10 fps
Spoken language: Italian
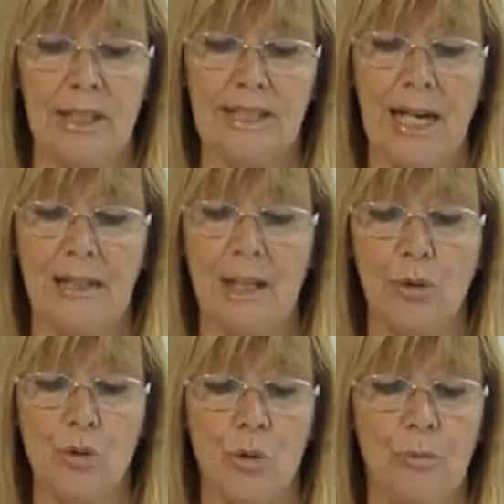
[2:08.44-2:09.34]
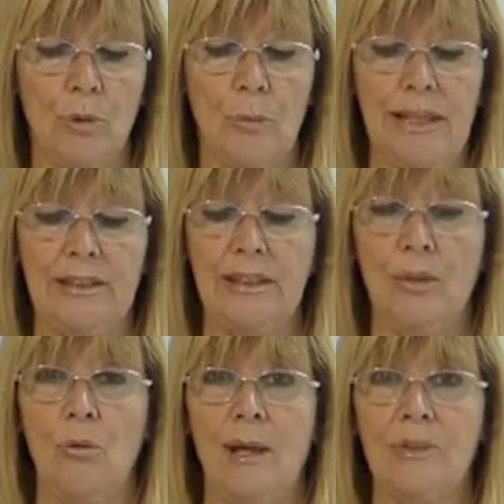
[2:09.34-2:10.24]
la strada col suo
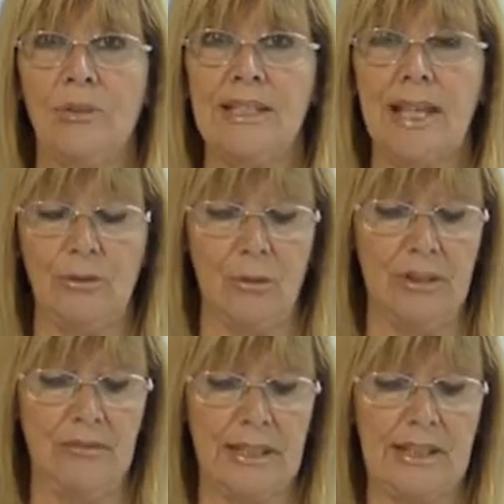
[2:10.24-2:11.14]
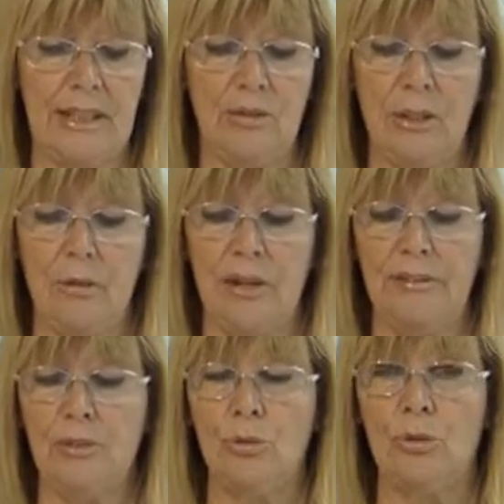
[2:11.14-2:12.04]
monopattino quando è stato investito da
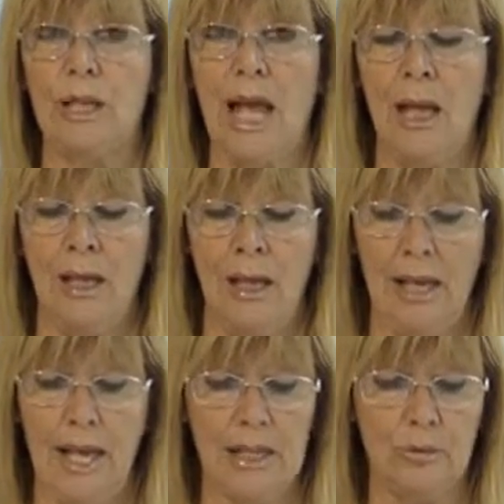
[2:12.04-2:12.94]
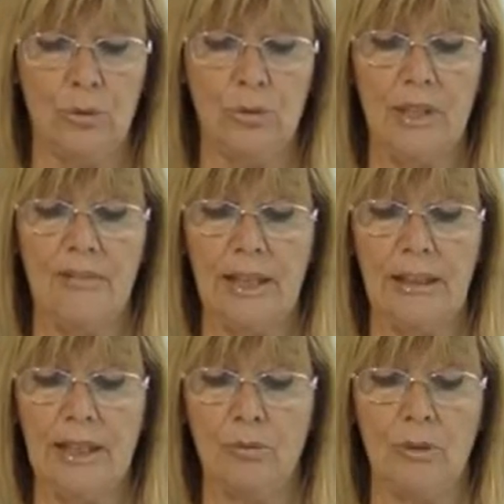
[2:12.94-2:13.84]
una vettura e è accaduto
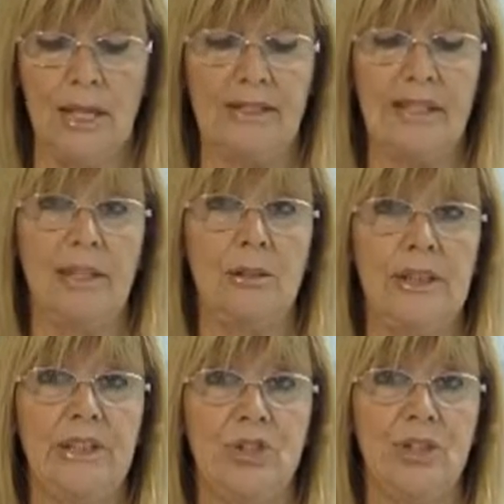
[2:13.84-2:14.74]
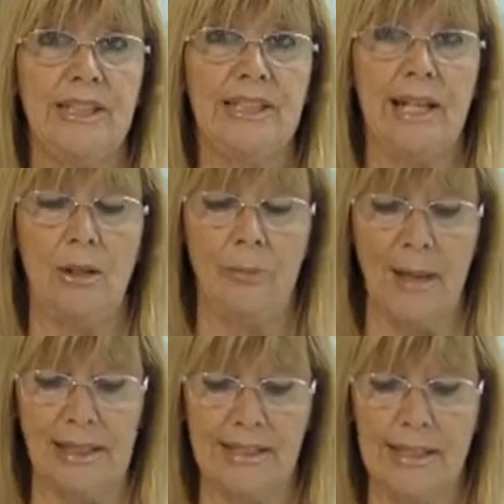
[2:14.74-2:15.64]
davanti ad un asilo di Cinisello
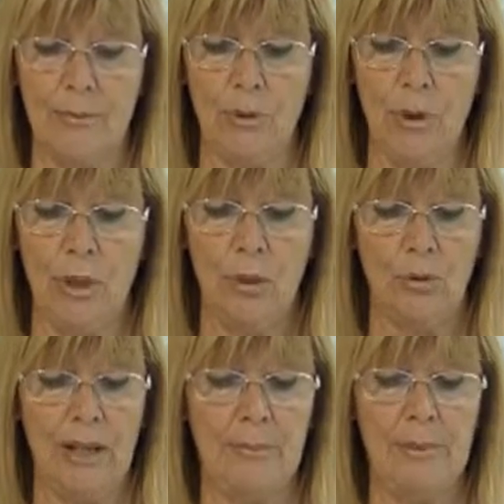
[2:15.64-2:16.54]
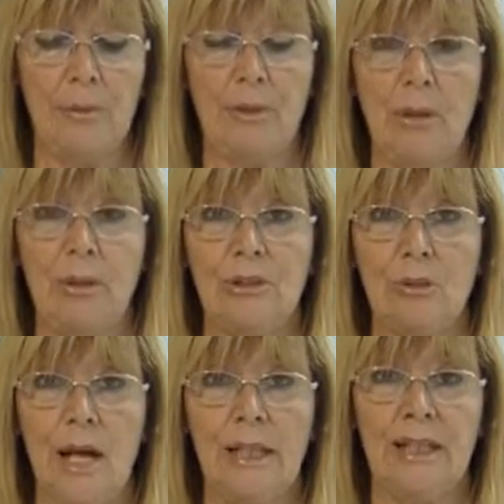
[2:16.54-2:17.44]
Balsamo. Un bimbo di
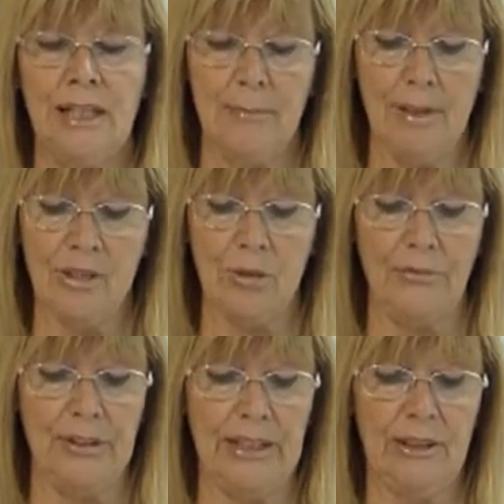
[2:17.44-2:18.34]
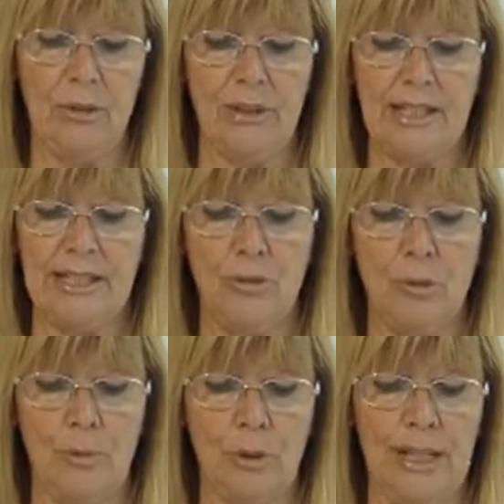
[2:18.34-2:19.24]
4 anni è rimasto ferito ed è
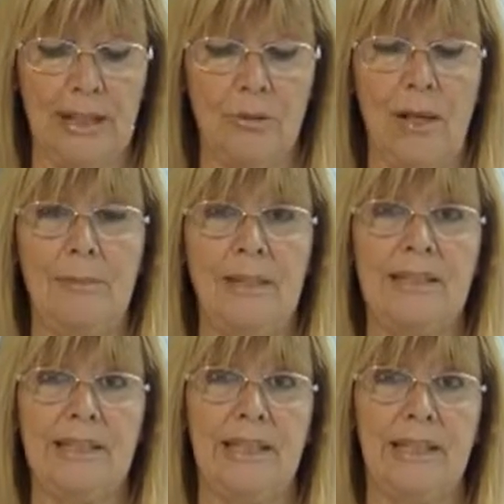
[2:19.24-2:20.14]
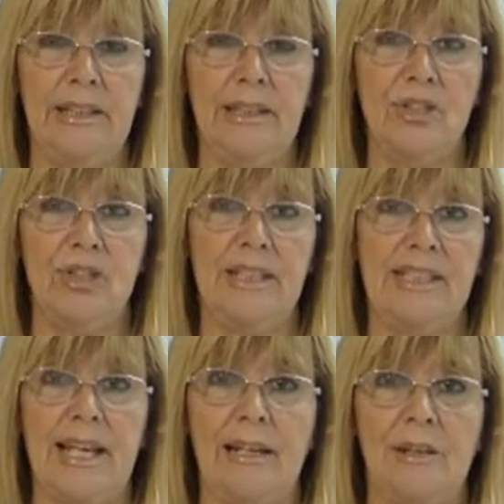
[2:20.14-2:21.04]
stato portato al Bassini di
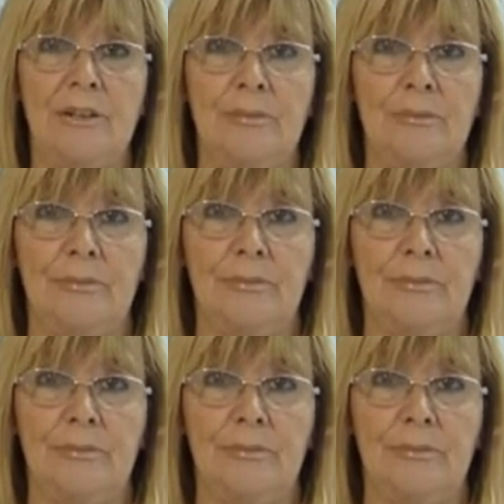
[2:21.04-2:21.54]
Cinisello.